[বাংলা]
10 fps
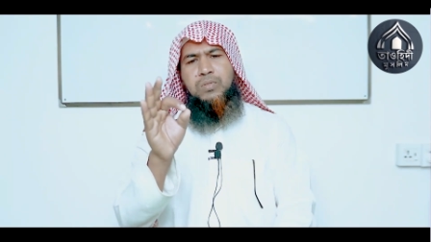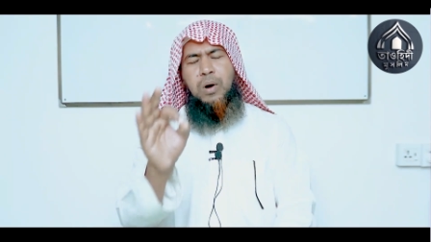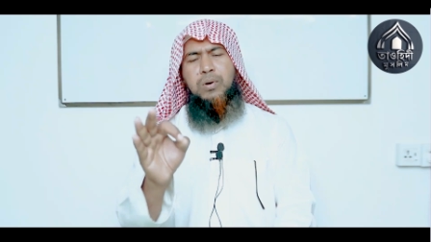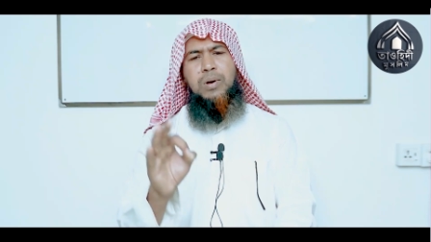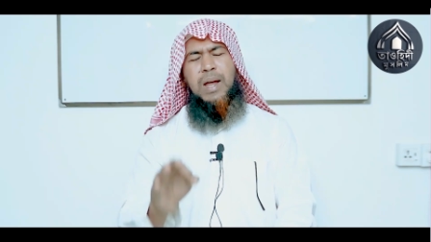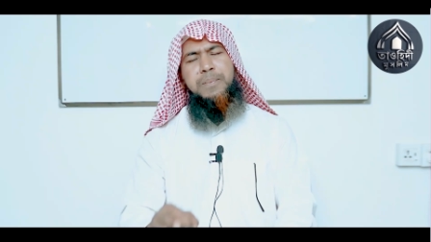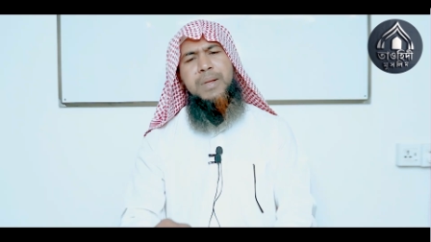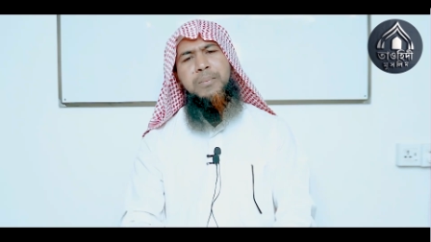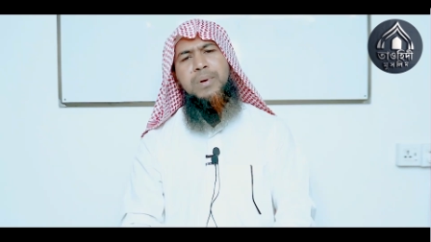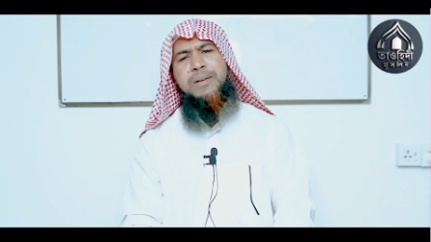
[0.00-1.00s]
তখন
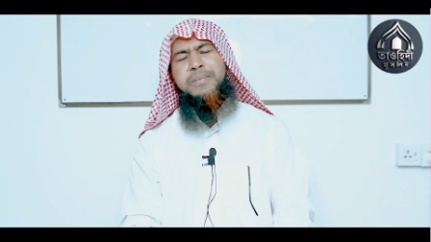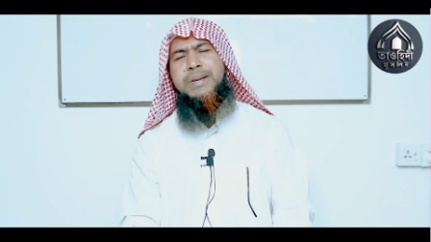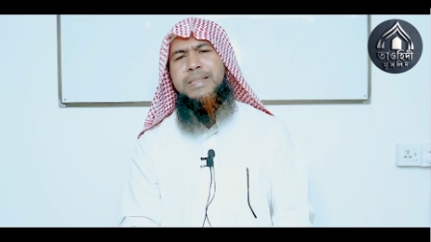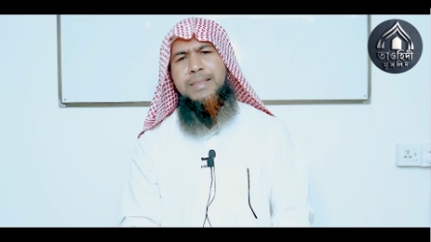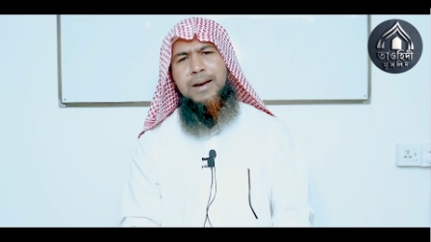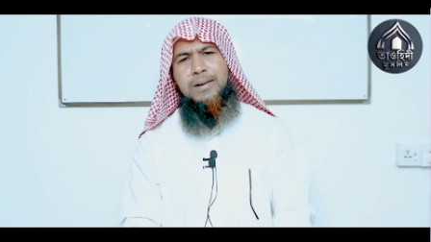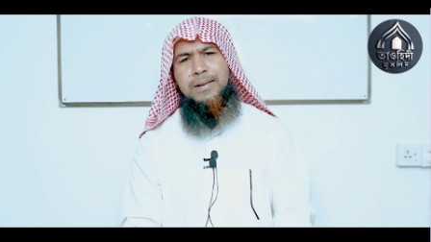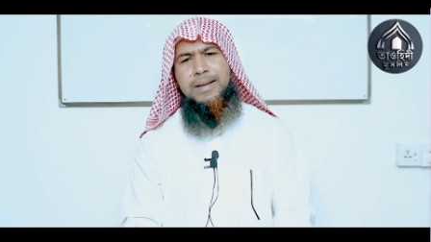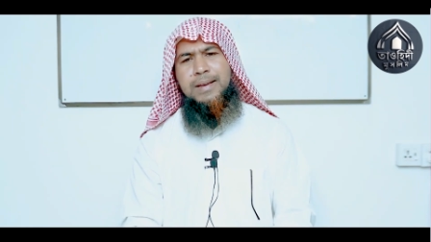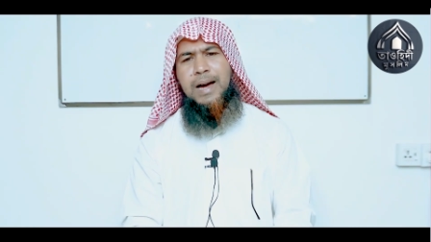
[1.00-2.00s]
আপনারা বলেন ফিতনা
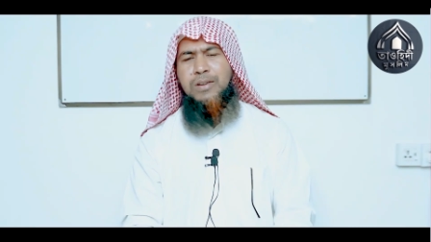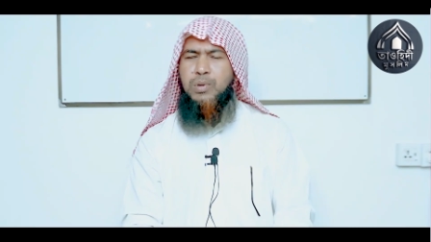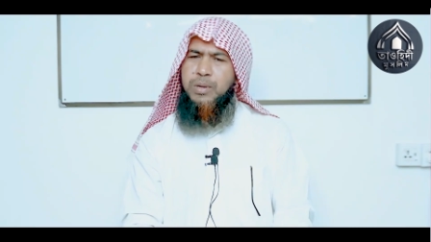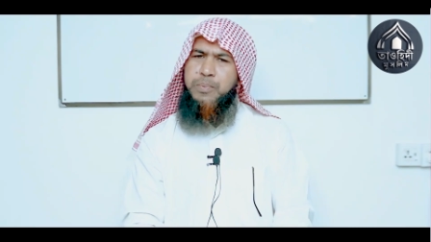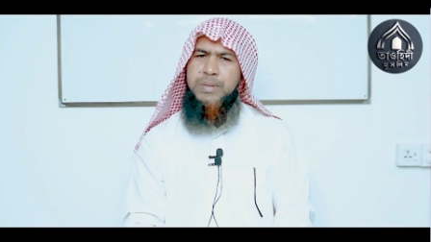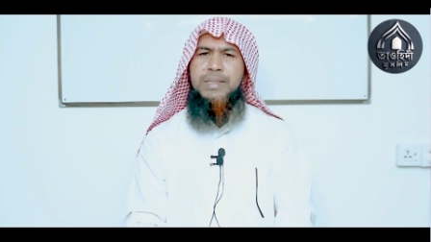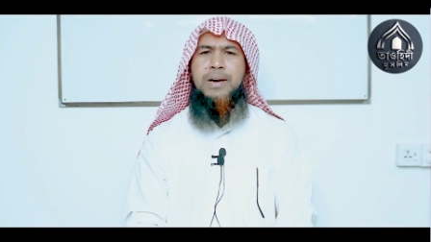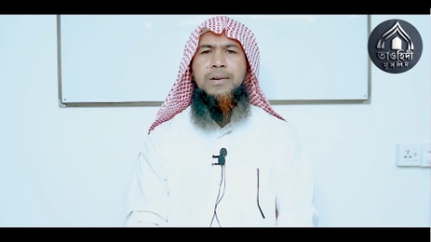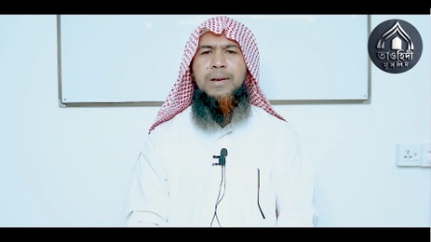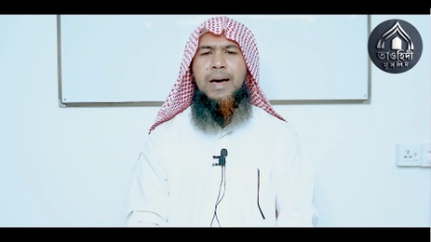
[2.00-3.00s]
করে আসলে ফিতনা
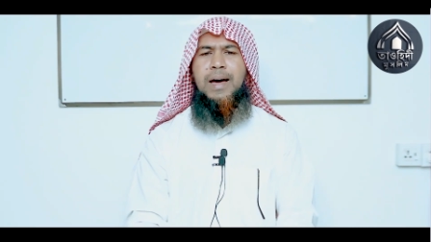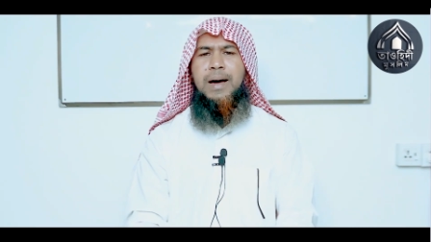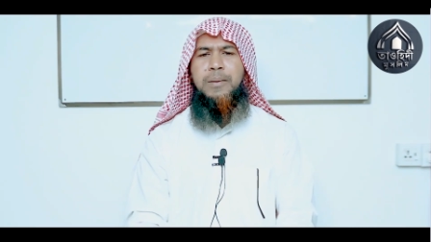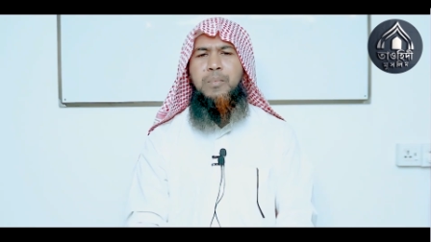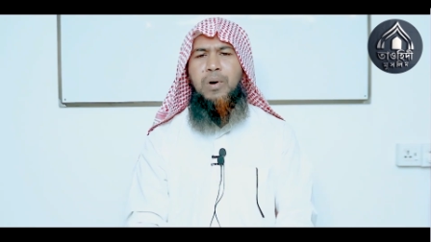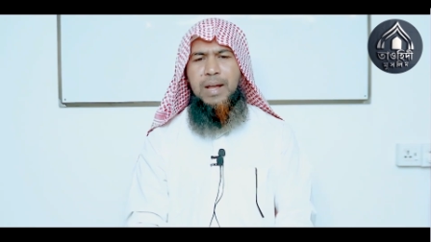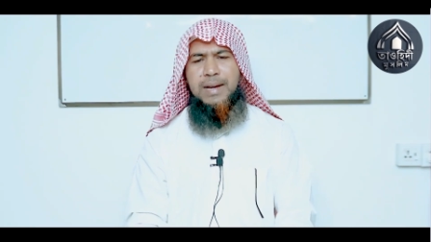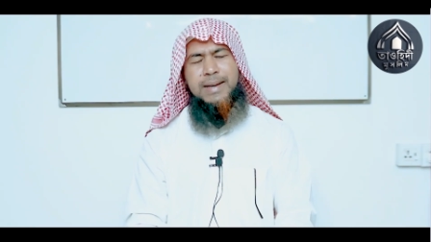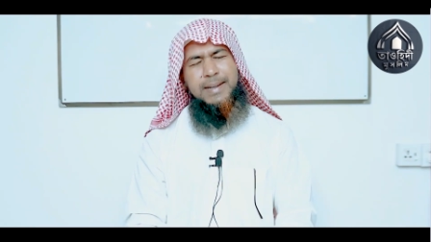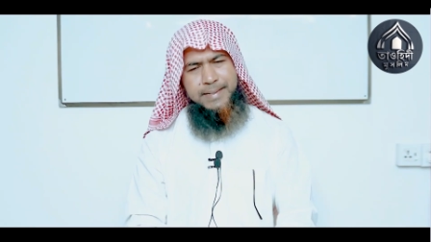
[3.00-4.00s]
করা বলা
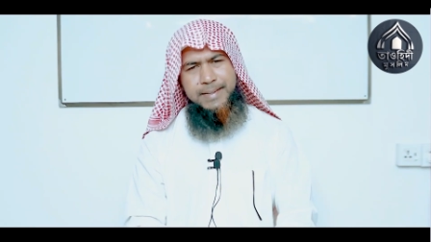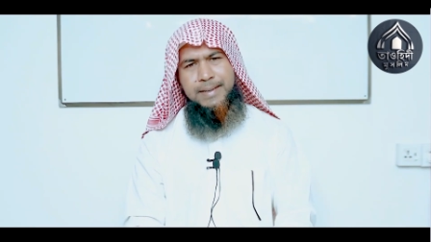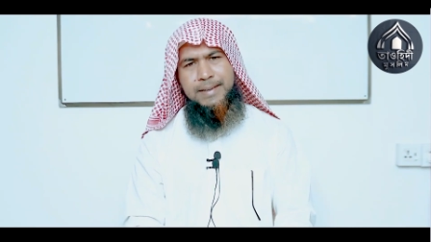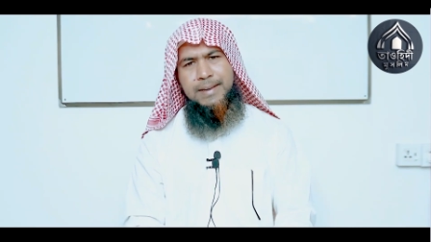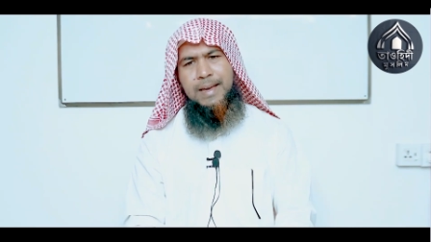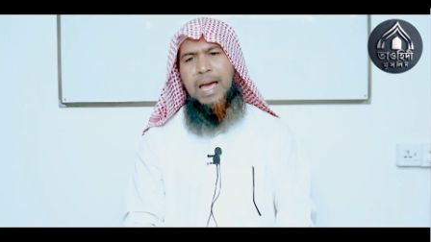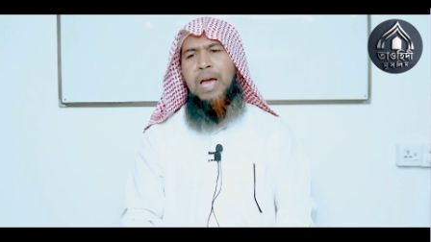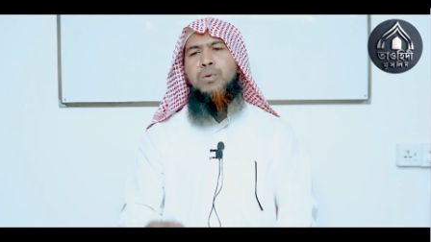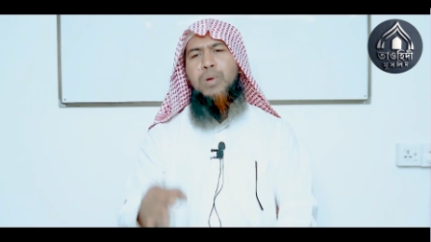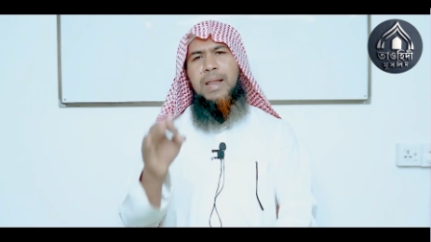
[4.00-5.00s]
এটা কি ঠিক
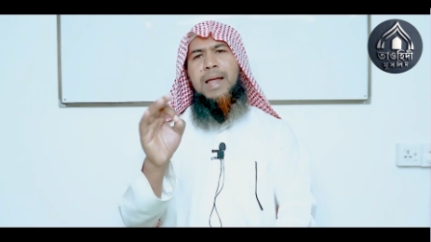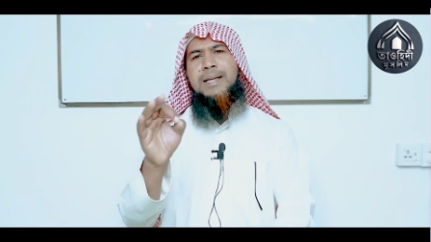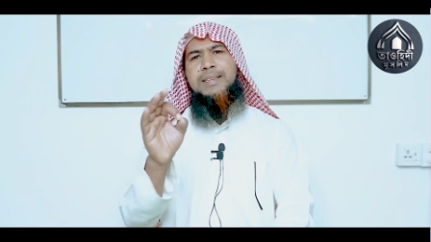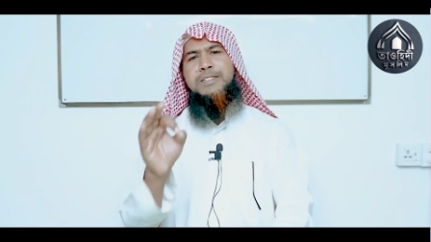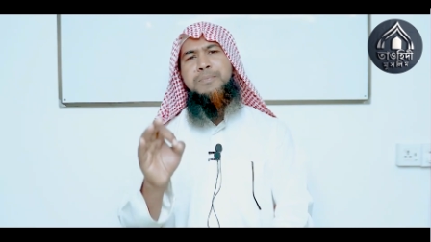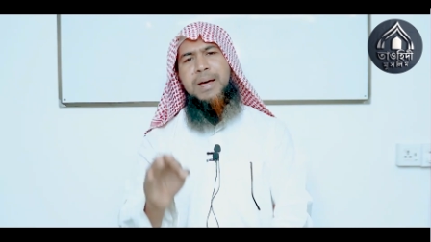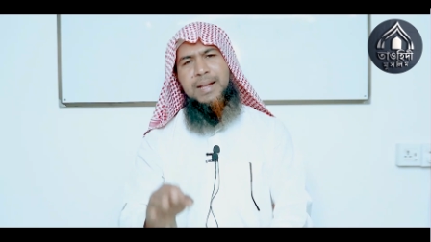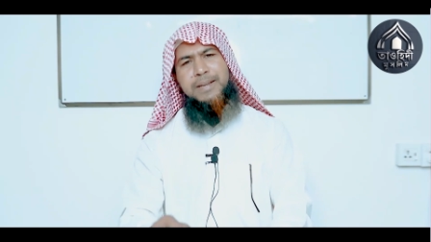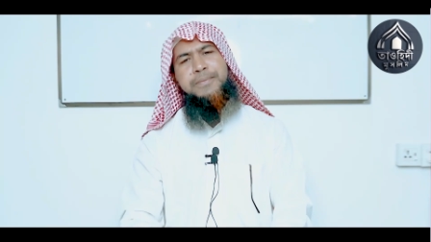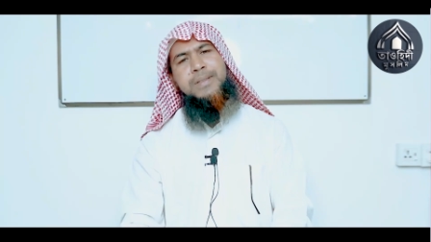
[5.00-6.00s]
কোরআন হাদিস
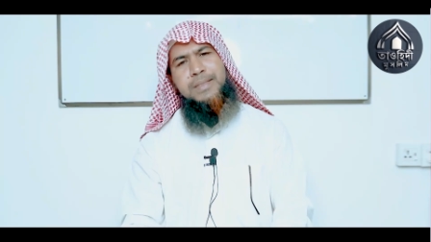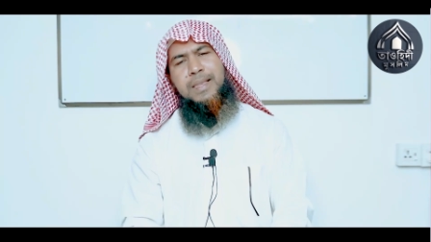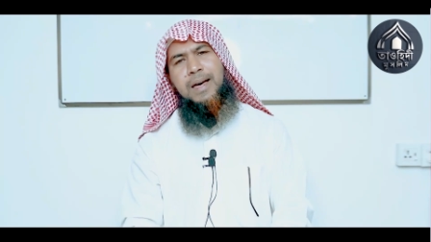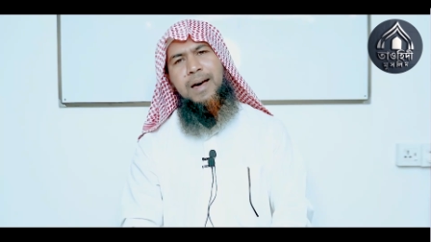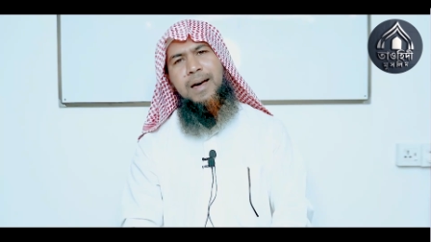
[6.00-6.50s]
মানা কি ফিতনা